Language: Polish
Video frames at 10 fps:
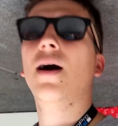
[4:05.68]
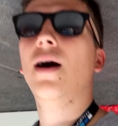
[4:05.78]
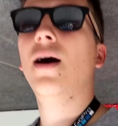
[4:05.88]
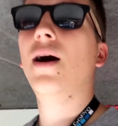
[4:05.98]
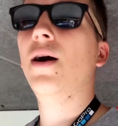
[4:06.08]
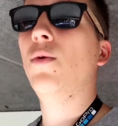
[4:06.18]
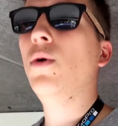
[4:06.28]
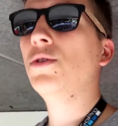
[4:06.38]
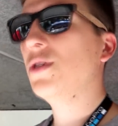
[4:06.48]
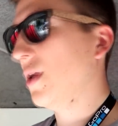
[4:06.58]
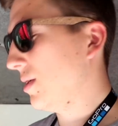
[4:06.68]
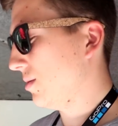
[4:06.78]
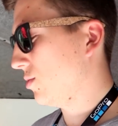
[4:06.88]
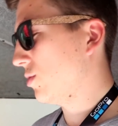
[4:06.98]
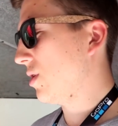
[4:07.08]
A łącznie
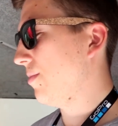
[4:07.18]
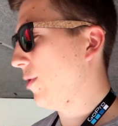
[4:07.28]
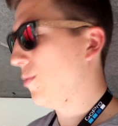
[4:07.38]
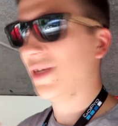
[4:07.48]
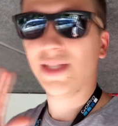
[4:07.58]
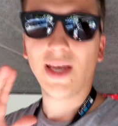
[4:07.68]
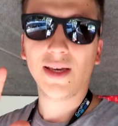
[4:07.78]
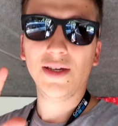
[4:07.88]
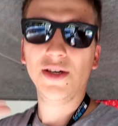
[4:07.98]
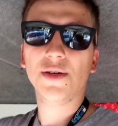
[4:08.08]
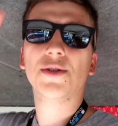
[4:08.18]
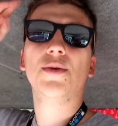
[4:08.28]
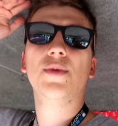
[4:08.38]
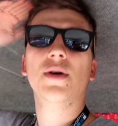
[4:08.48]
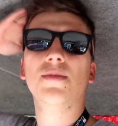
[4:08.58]
razem z łóżkiem miał być taki,
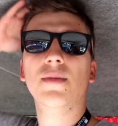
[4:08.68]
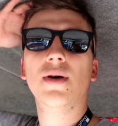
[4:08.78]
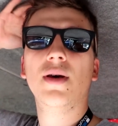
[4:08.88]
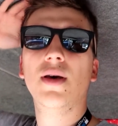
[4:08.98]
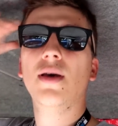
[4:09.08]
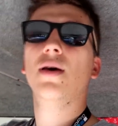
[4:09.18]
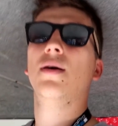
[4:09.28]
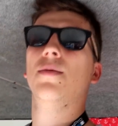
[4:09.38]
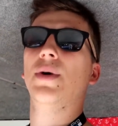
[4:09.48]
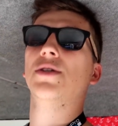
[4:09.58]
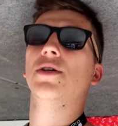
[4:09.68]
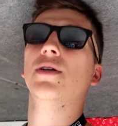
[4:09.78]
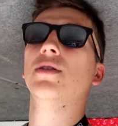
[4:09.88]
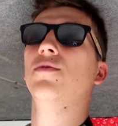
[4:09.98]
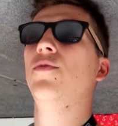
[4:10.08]
żebym... Patrzcie,
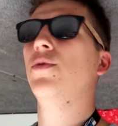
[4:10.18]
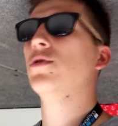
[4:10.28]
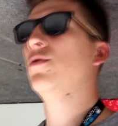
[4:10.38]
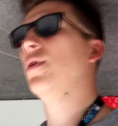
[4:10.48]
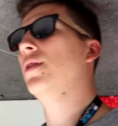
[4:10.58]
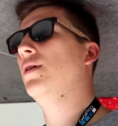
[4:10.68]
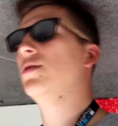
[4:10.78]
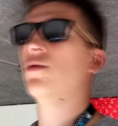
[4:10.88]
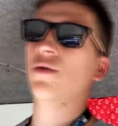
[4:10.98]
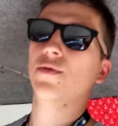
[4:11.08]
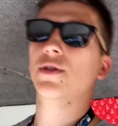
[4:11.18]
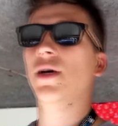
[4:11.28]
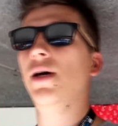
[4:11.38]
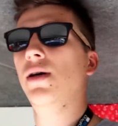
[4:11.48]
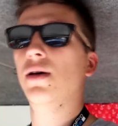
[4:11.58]
jestem wyprostowany
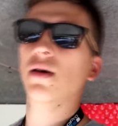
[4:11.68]
całkowicie.